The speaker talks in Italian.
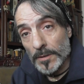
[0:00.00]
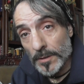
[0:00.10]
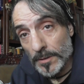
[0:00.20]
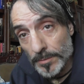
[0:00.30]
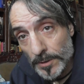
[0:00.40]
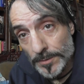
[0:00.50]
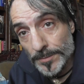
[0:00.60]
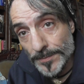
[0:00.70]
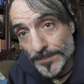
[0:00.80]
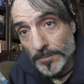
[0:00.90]

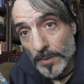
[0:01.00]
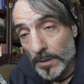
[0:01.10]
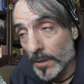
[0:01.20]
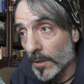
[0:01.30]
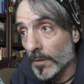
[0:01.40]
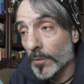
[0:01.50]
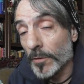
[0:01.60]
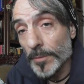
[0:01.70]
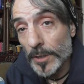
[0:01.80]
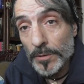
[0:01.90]
Capito?
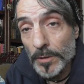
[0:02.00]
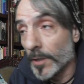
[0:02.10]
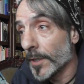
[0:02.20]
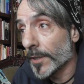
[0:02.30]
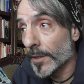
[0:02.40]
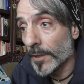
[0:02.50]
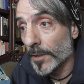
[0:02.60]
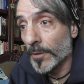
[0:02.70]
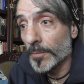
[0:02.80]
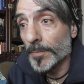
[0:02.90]
Ora vi metto il link
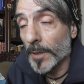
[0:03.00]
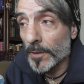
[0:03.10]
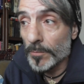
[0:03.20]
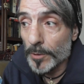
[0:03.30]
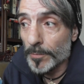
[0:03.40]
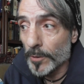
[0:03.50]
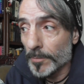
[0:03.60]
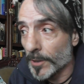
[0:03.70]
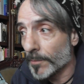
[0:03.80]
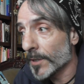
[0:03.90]
lì, dopo parlo un po'
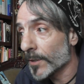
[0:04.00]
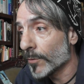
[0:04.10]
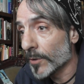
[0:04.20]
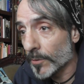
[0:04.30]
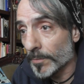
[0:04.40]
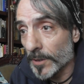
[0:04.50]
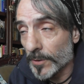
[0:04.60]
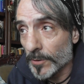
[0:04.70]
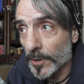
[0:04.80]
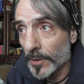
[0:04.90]
pure prima di questo
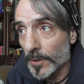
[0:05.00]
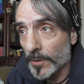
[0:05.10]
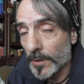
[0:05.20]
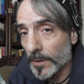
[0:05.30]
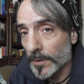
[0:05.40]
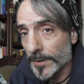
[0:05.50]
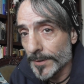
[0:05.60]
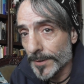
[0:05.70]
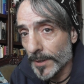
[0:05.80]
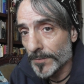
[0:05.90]
pezzo de, de,
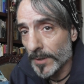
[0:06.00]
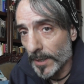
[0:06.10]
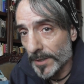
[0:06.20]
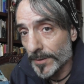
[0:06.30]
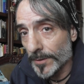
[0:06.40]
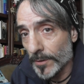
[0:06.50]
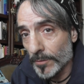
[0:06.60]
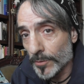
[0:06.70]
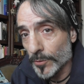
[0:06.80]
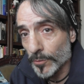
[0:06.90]
de, dell'Antartide, di
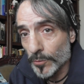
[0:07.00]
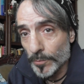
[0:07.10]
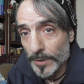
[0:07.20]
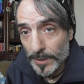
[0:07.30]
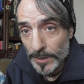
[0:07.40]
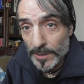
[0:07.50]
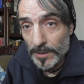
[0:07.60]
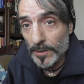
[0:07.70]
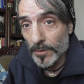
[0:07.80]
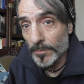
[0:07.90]
questi
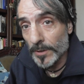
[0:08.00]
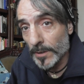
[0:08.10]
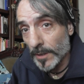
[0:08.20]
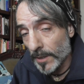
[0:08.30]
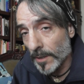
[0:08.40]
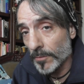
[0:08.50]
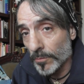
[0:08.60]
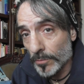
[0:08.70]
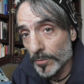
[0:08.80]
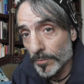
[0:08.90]
sottomarini, come là,
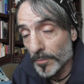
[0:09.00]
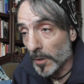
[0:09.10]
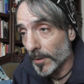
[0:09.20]
tutto un...